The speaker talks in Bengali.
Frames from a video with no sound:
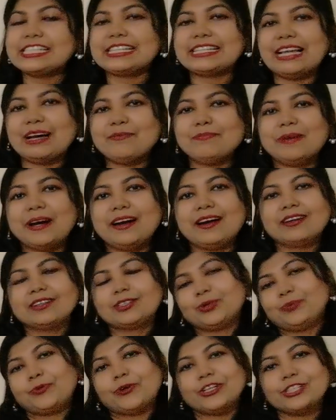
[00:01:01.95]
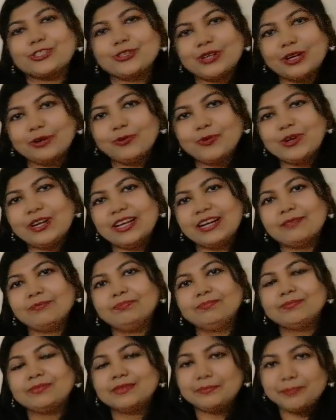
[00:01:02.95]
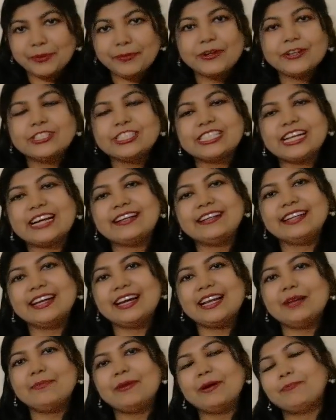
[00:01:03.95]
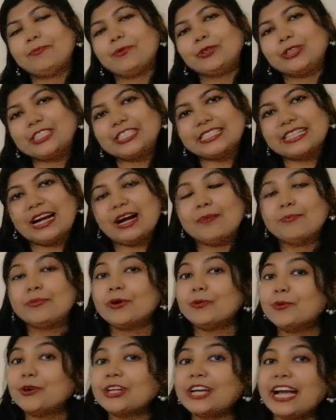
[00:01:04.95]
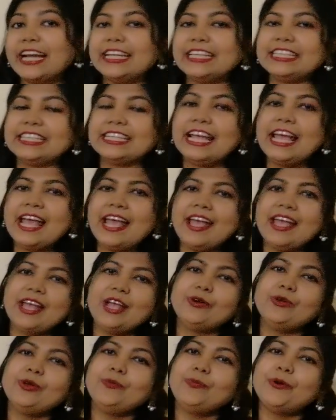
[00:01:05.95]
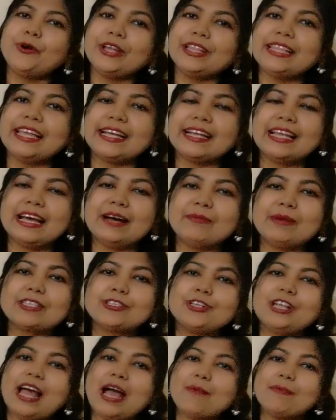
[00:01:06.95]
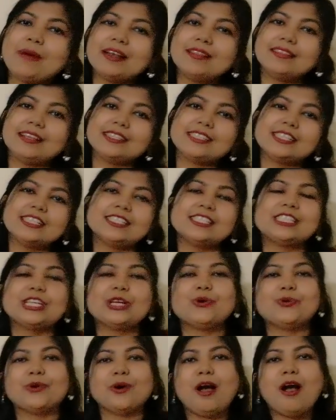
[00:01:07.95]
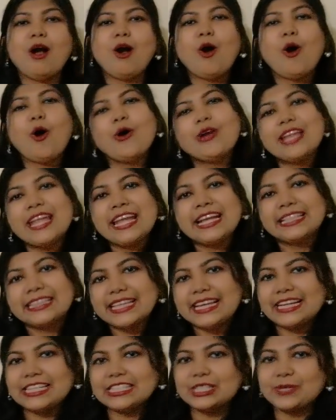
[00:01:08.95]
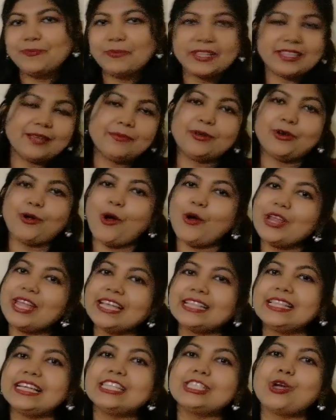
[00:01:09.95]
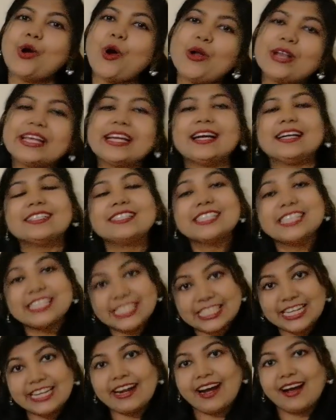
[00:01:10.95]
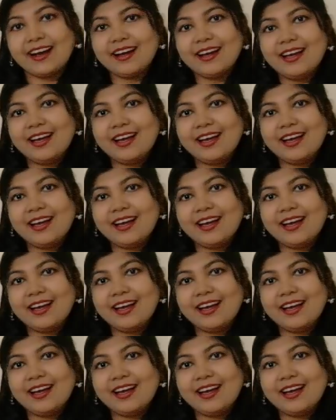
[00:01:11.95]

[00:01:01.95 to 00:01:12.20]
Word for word: শিখলাম বা একটু পড়াশোনা করলাম বিভিন্ন জার্নাল বা পত্রিকা ভ্রমণ কাহিনী এগুলো পড়ে দেখলাম আসলে আমার দেশের চেয়েও অনেক দেশ পৃথিবীর অনেক দেশ অনেকাংশে সেরা